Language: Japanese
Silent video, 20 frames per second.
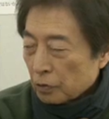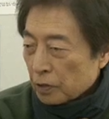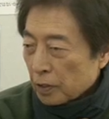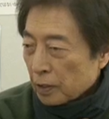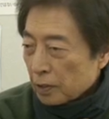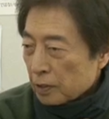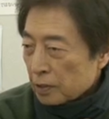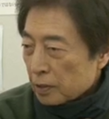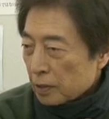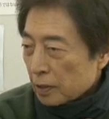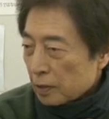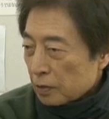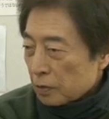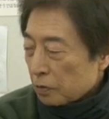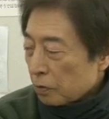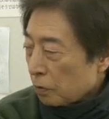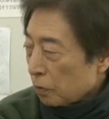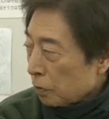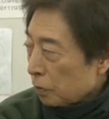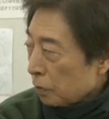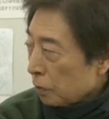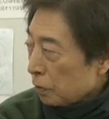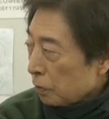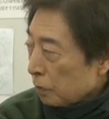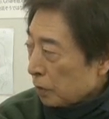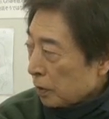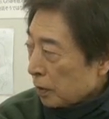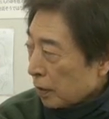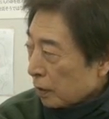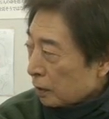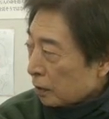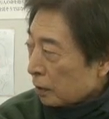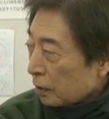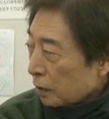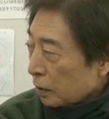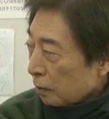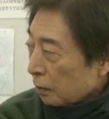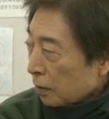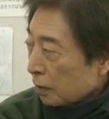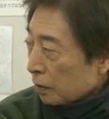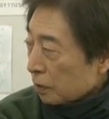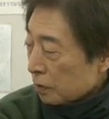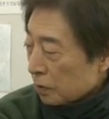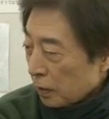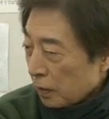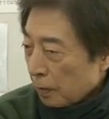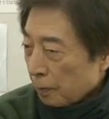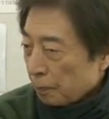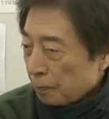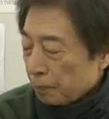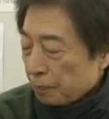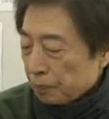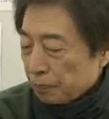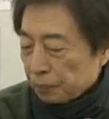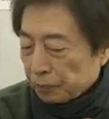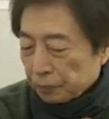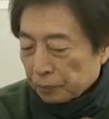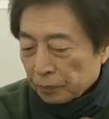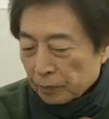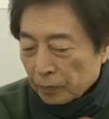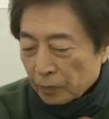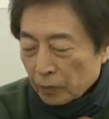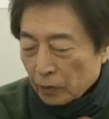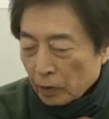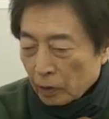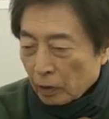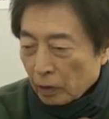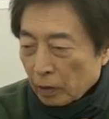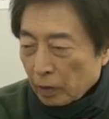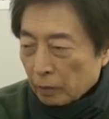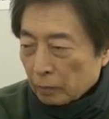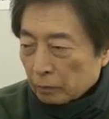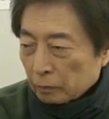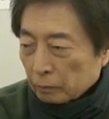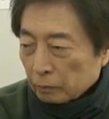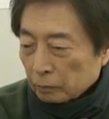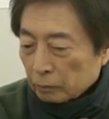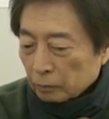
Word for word: う散々そういう目に遭ってきたわけですね。だから